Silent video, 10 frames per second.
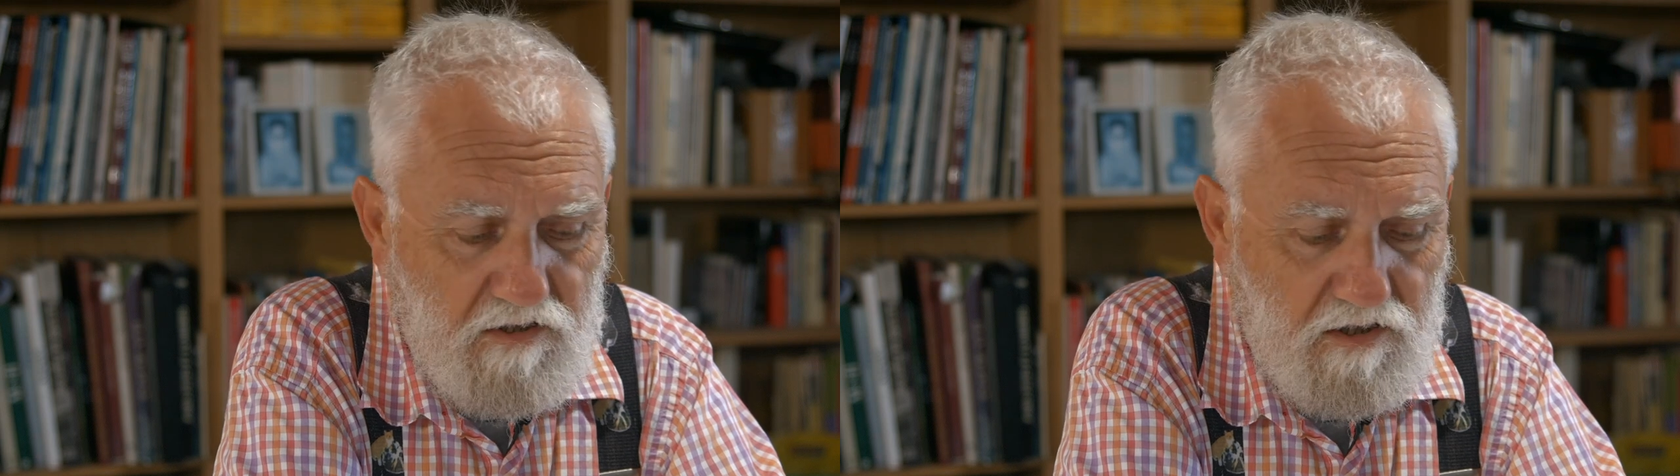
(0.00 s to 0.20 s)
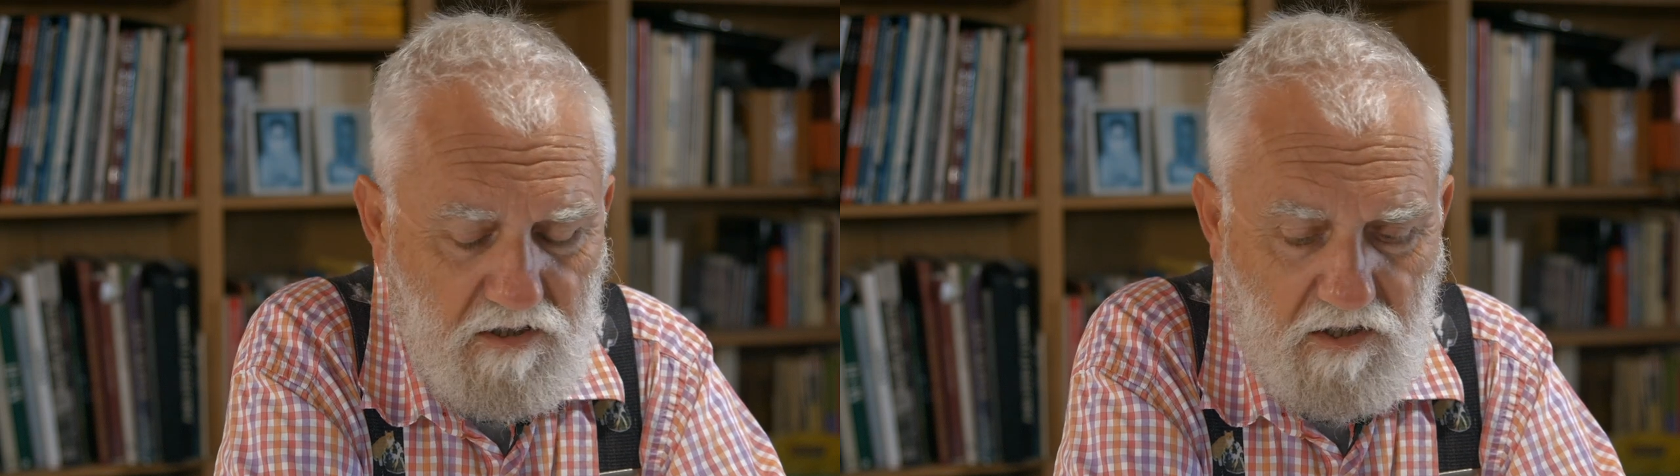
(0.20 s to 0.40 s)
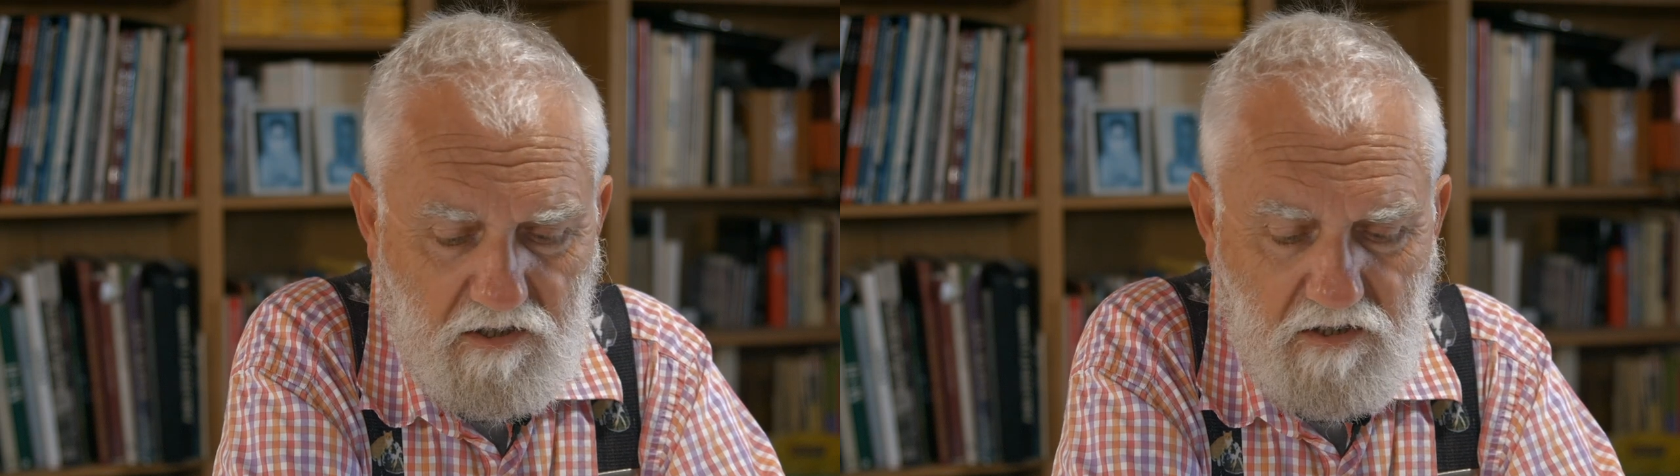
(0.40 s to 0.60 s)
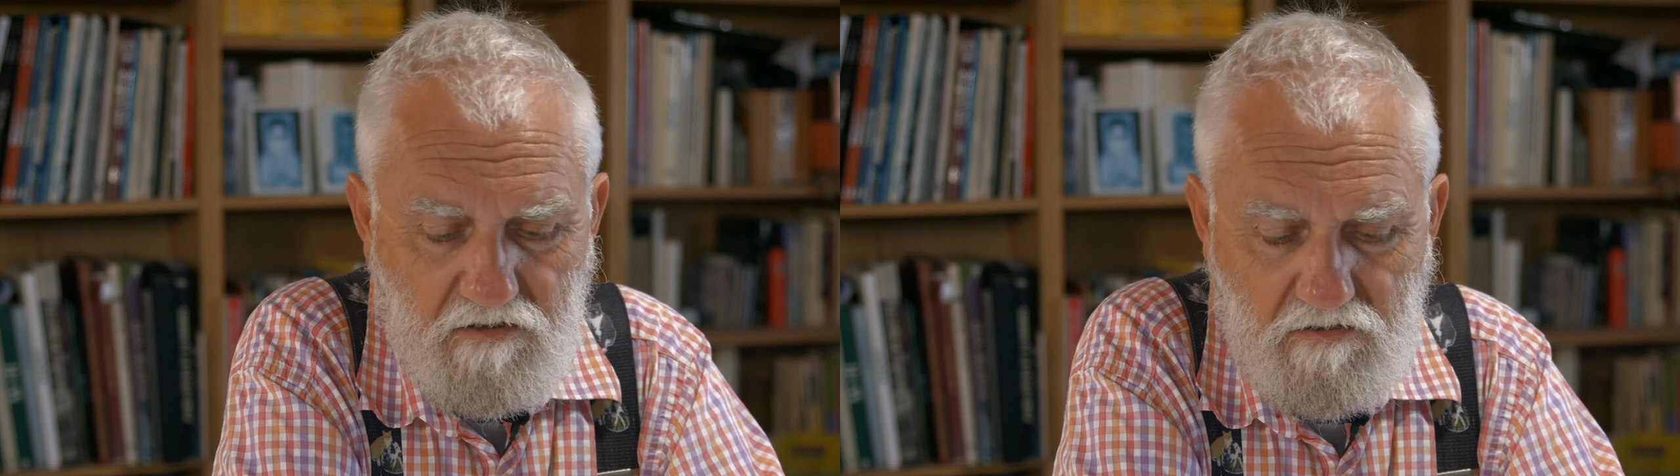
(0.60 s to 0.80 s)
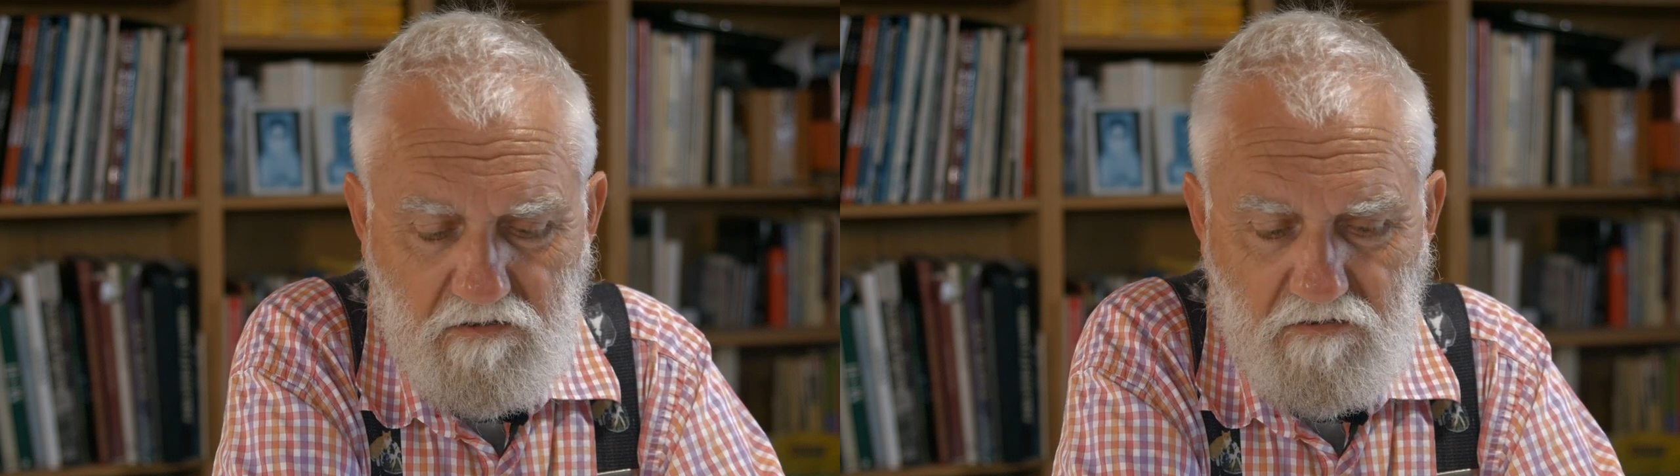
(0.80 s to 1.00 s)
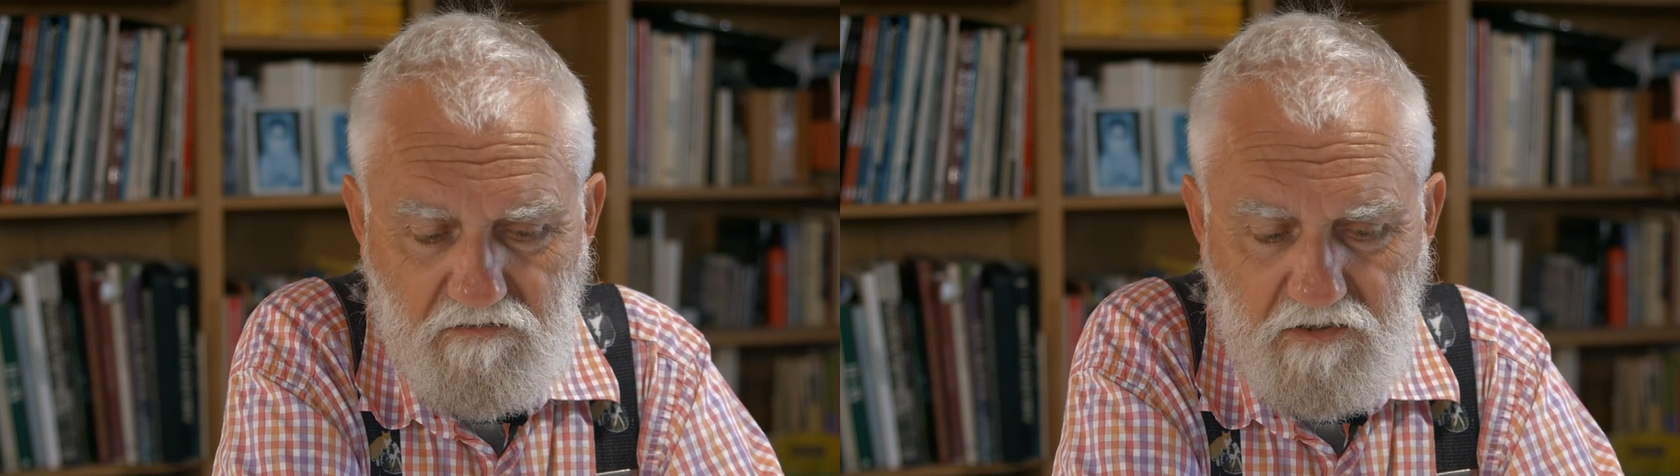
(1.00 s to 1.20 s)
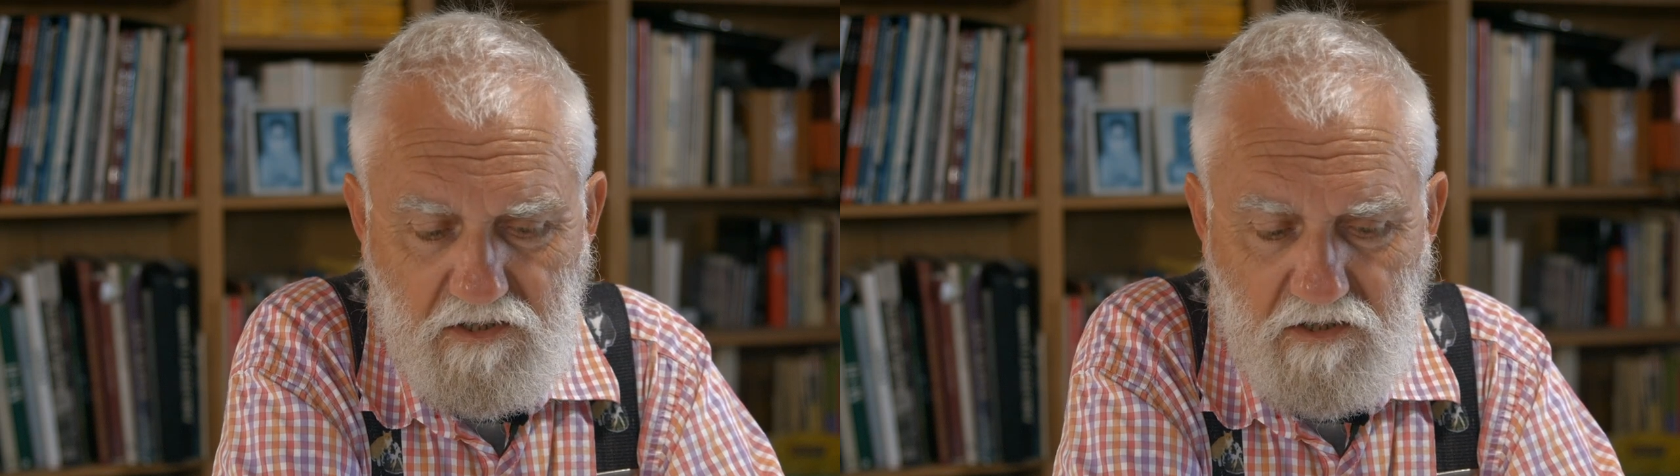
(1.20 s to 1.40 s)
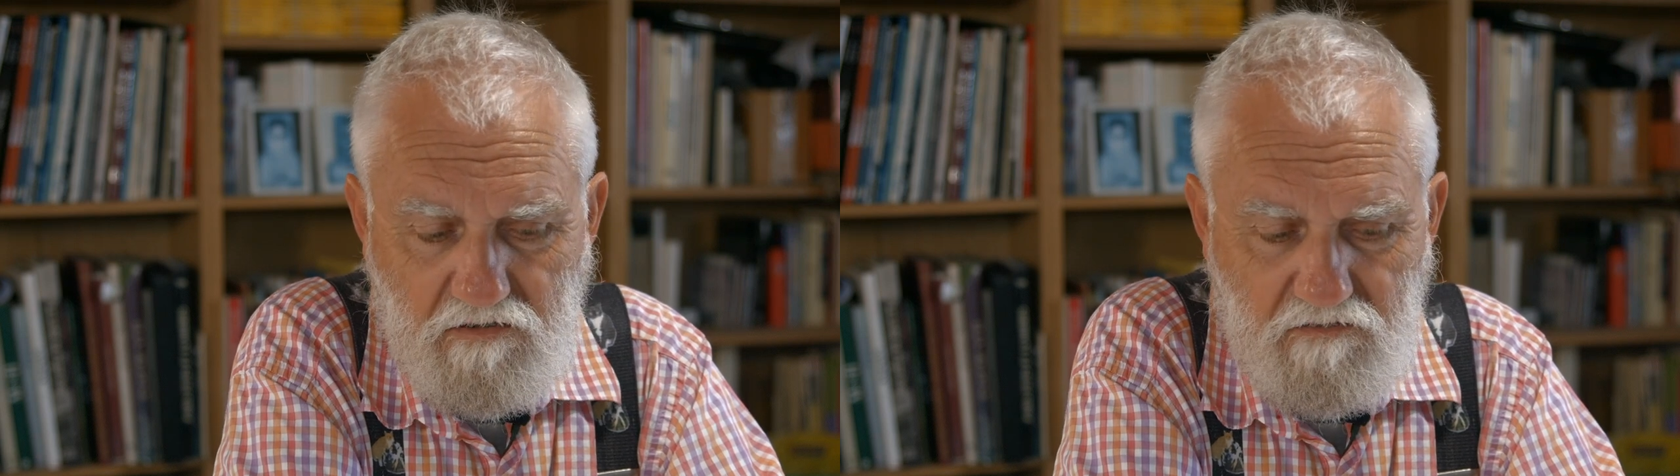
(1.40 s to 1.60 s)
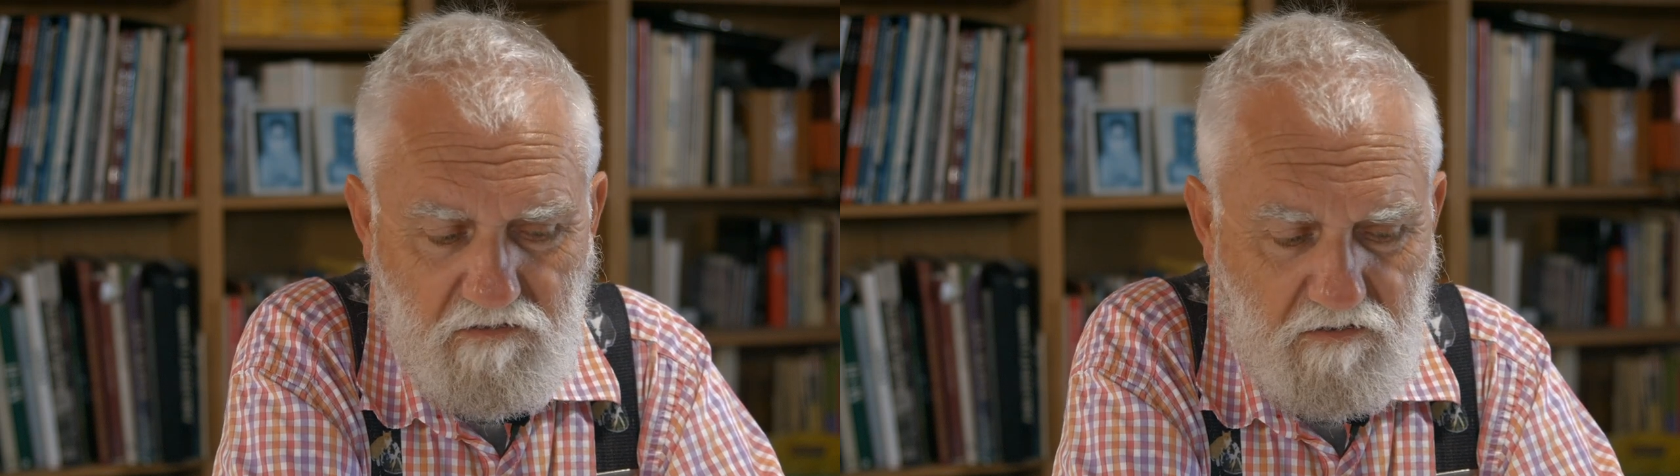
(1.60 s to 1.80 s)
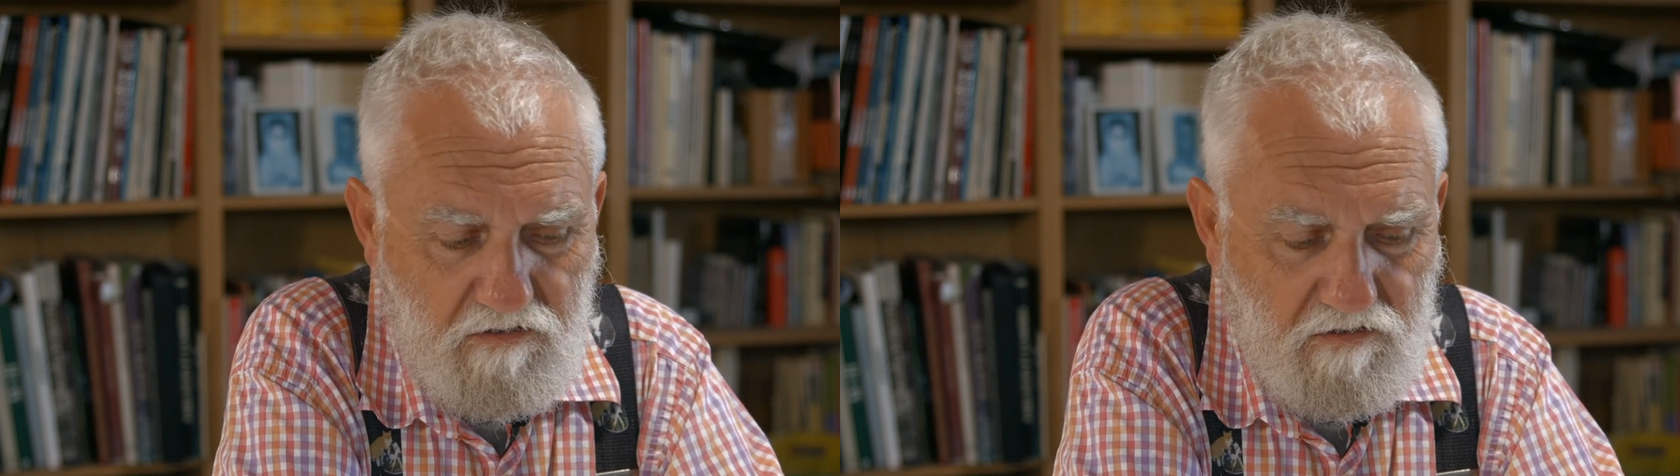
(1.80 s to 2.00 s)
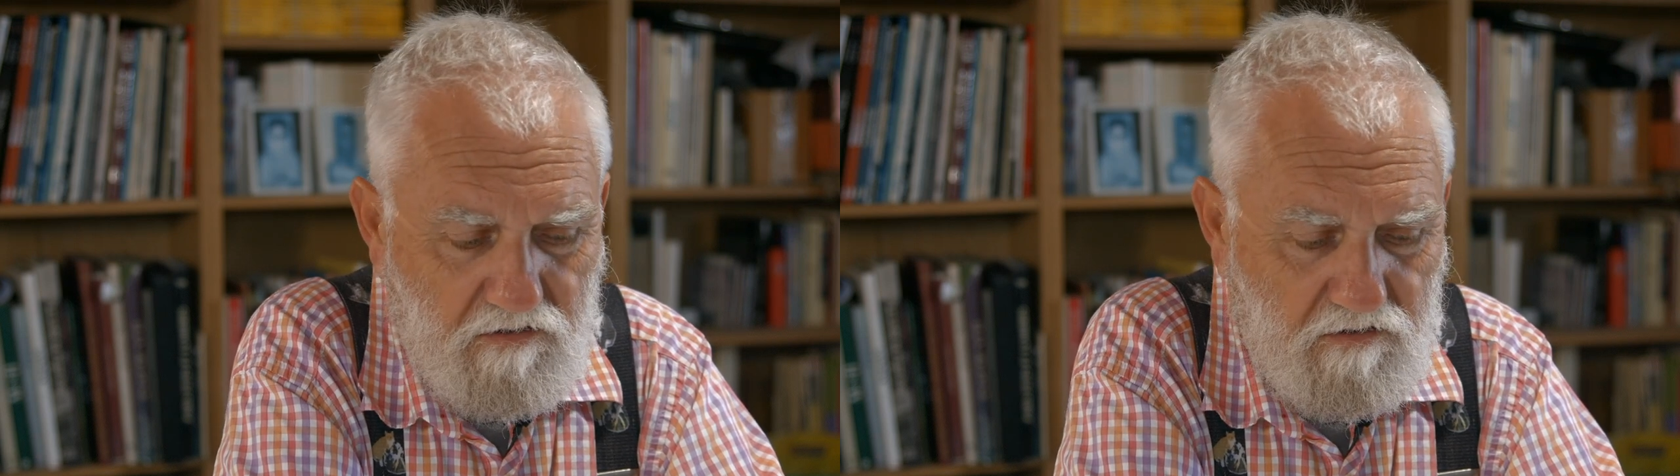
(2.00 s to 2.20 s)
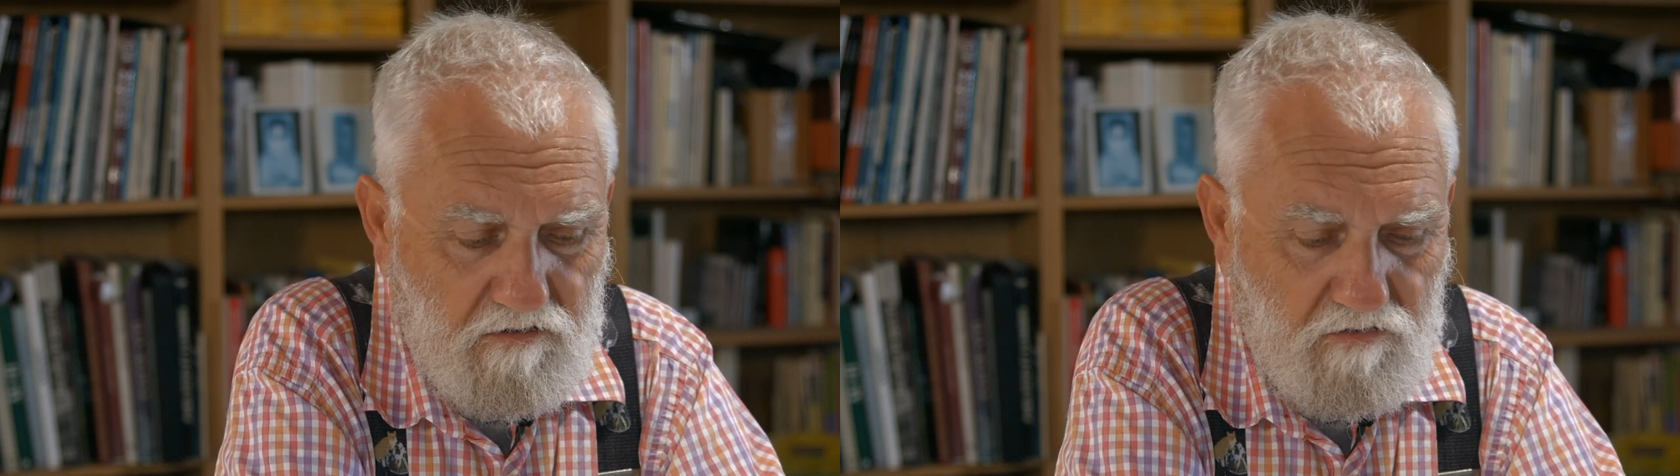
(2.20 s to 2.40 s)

c'est intéressant ce que tu fais, si tu veux, euh,